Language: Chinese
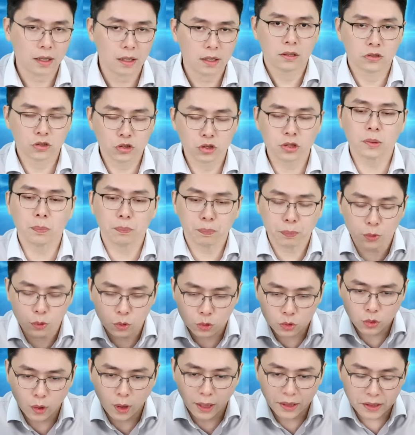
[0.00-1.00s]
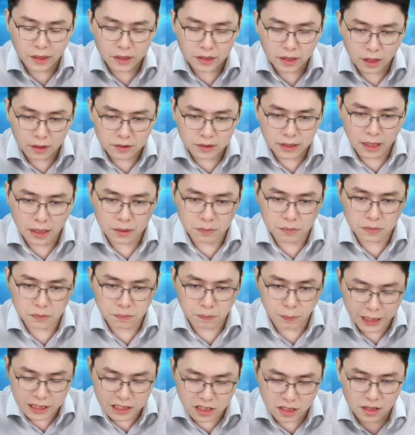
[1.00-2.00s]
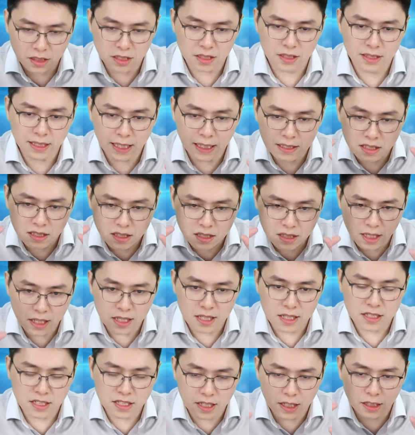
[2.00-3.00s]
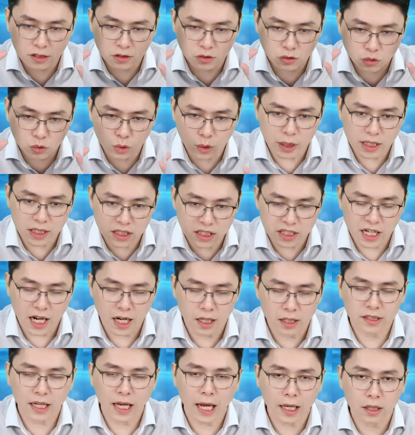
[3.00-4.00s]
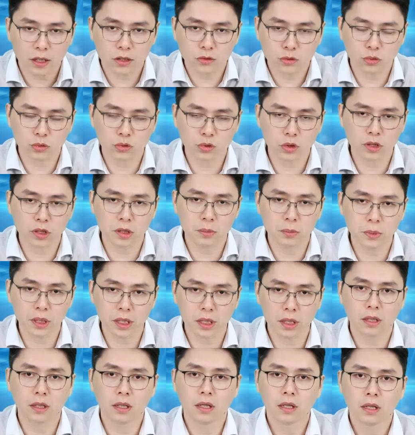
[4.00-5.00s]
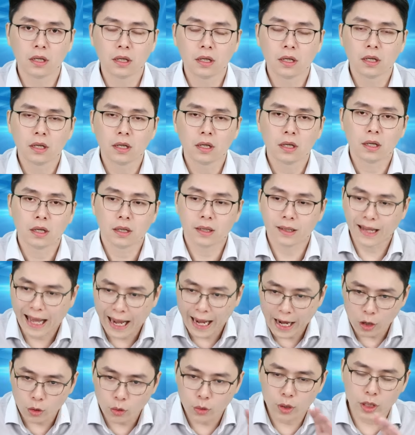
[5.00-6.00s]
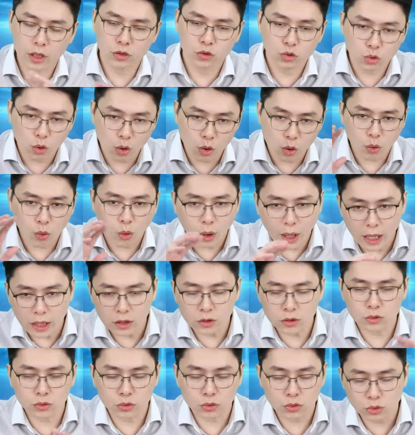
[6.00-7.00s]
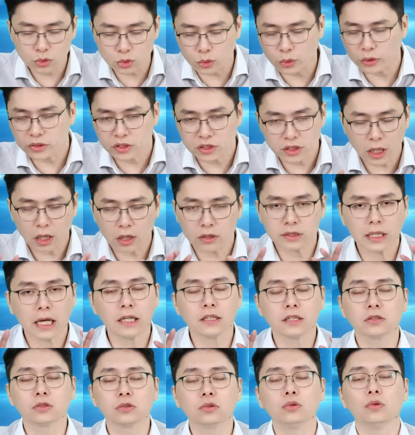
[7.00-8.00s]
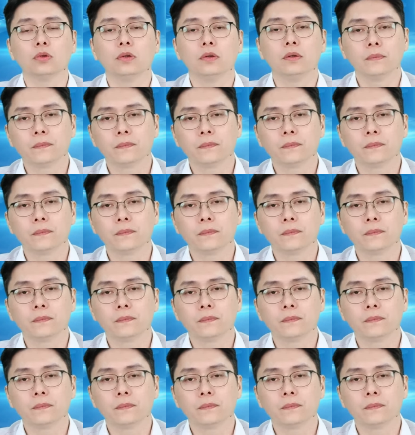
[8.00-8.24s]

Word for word: 你就是不断的要在把资金在这一些最强大的主流里面来回做换股、做交叉的做，